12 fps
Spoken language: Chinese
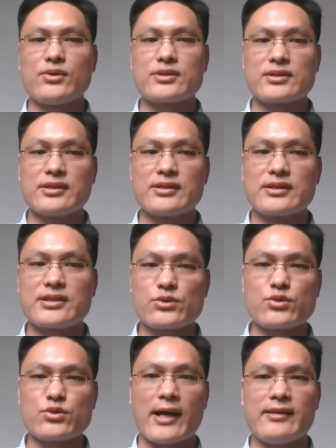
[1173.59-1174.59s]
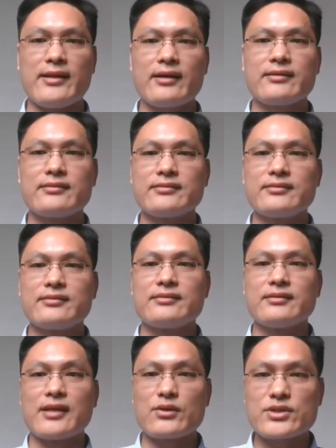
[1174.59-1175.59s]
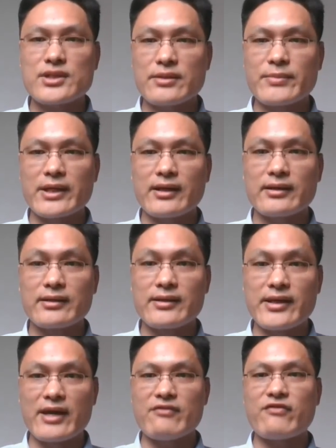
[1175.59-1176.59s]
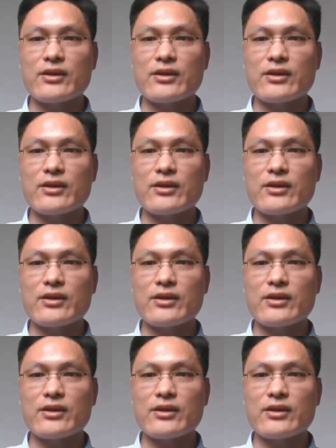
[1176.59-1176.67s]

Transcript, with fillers: 公元四百七十六年只是一个方便的